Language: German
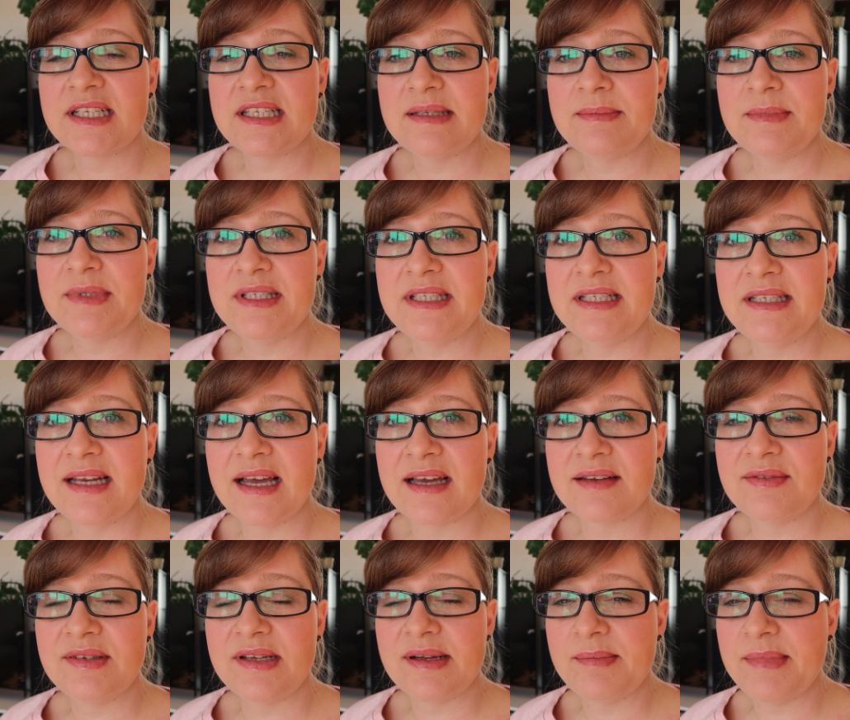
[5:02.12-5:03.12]
nachdem ich die
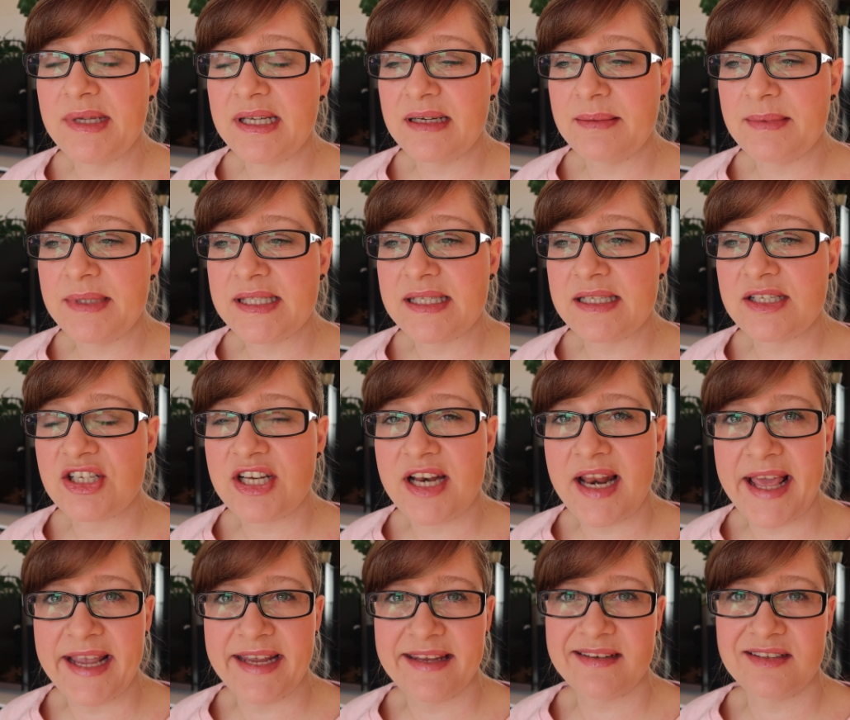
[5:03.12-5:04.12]
Nacht wieder megamäßig
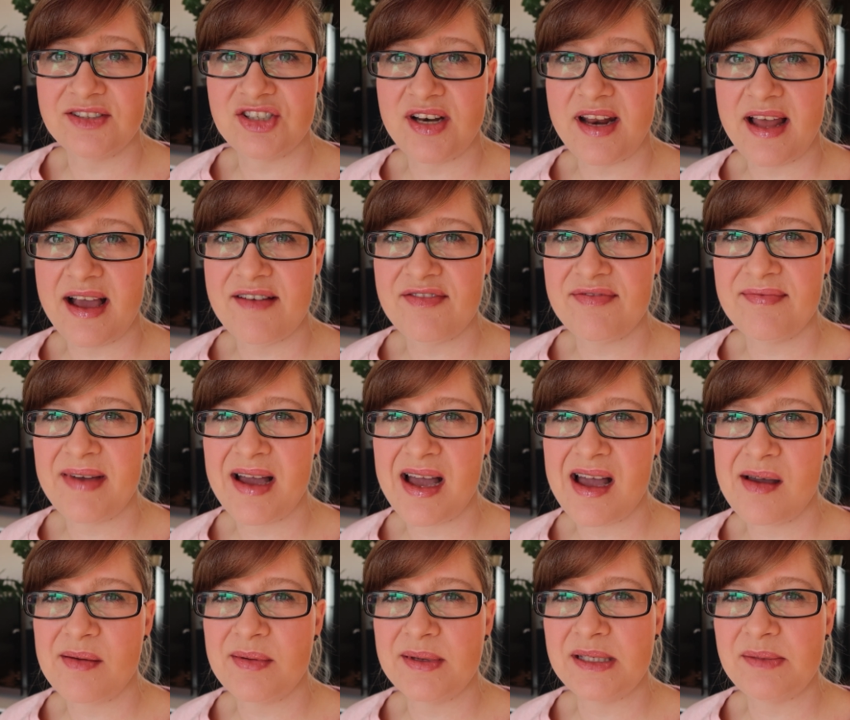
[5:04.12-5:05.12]
schlecht geschlafen
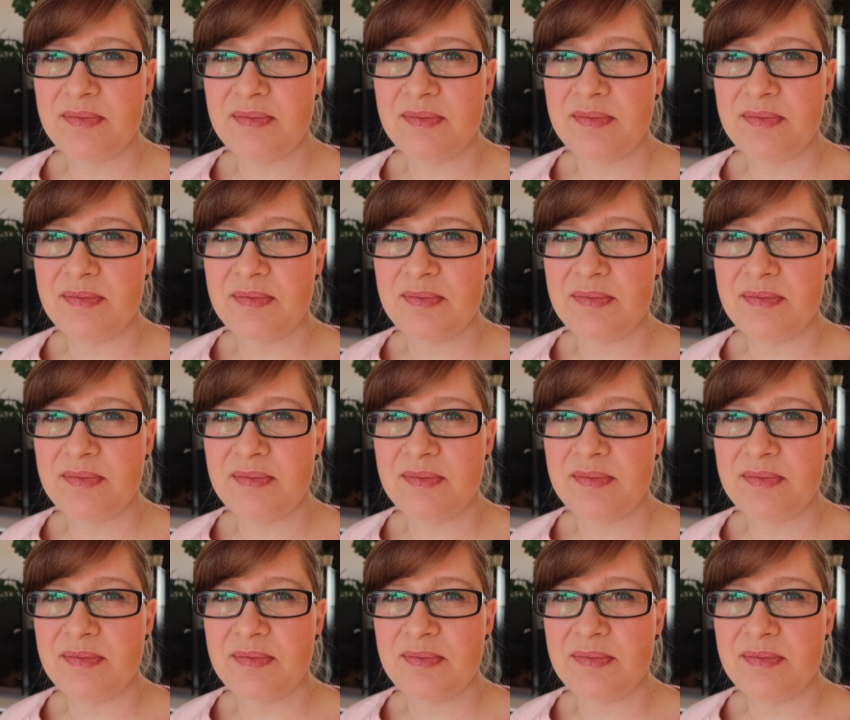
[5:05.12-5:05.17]
habe.